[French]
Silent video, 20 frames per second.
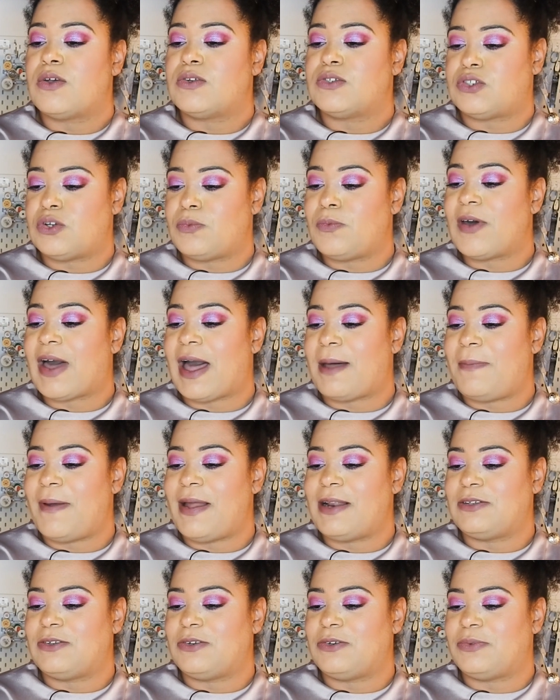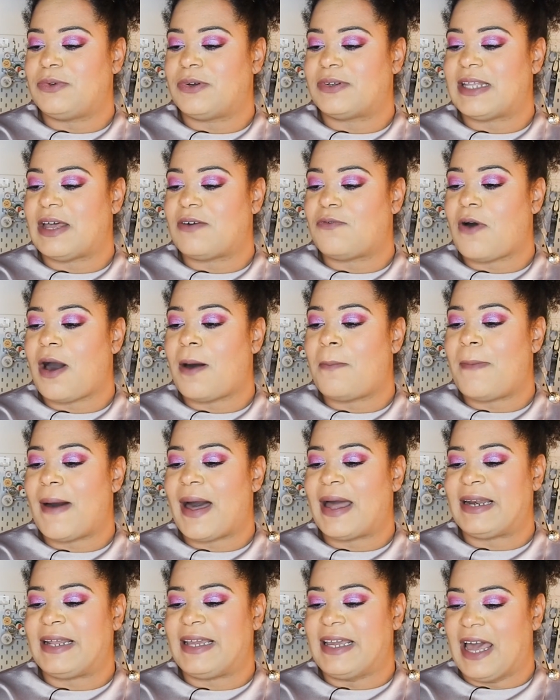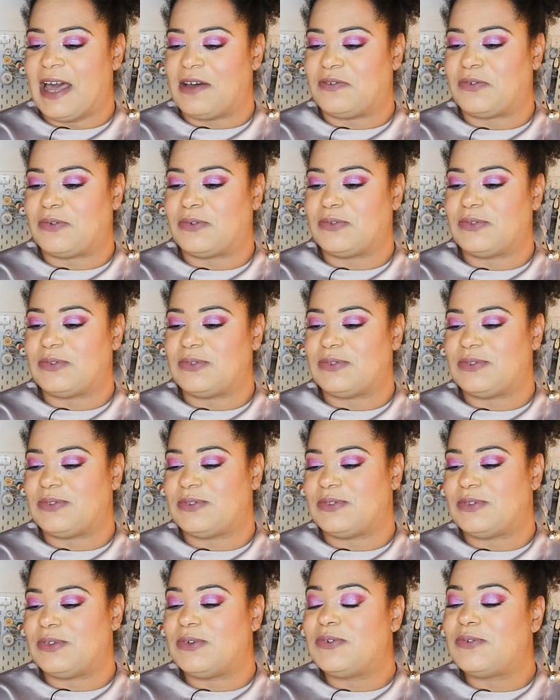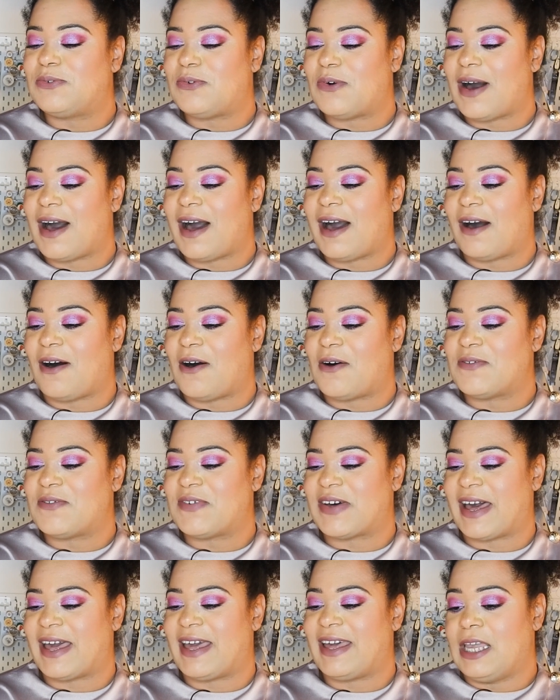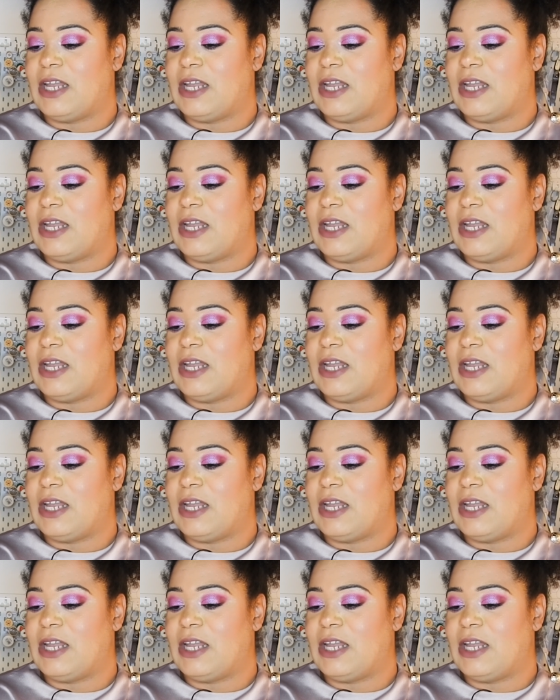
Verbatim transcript: Je me rappelle de lui en avoir parlé avant de le voir en vrai,